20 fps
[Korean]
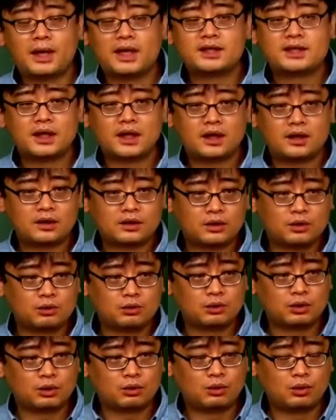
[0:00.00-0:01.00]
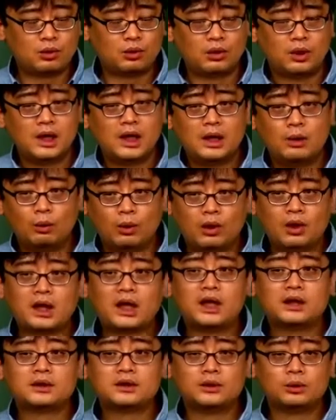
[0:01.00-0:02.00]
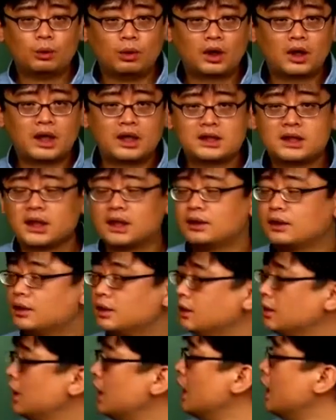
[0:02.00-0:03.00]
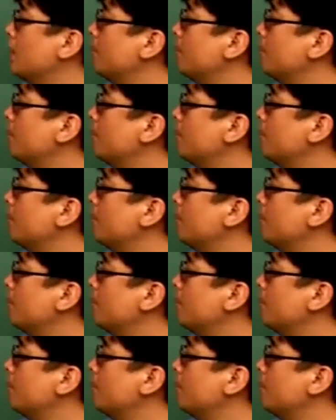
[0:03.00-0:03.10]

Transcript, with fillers: 발생하는 경우도 있고 원하든 원하지 않든